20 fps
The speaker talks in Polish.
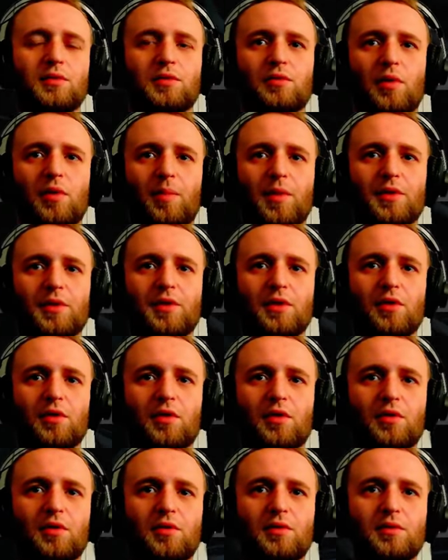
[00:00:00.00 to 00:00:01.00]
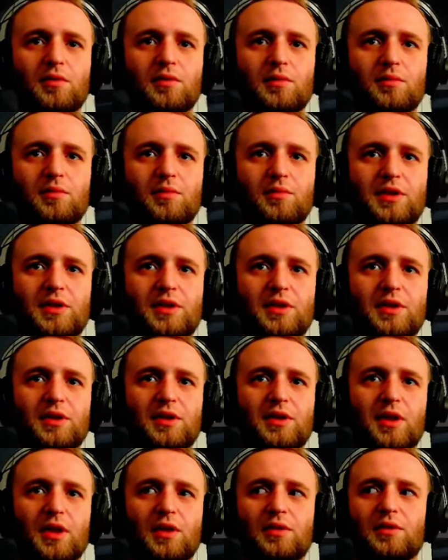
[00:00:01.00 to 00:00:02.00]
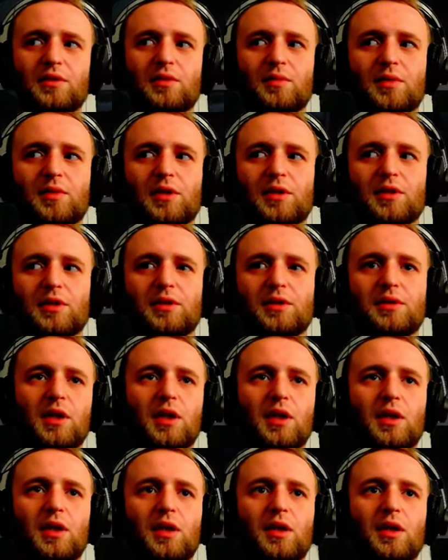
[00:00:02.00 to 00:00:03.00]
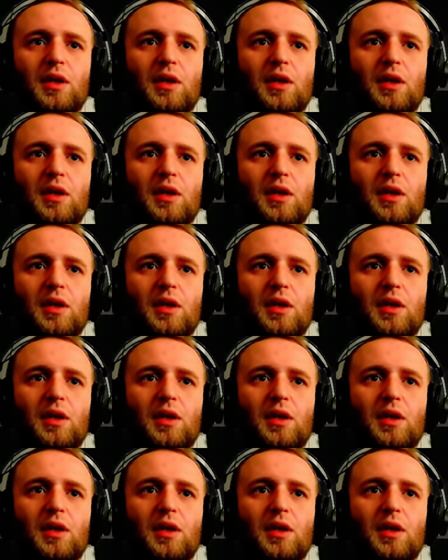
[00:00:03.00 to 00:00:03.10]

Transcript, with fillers: złapać tego bicycla. Dobra, jest Nick.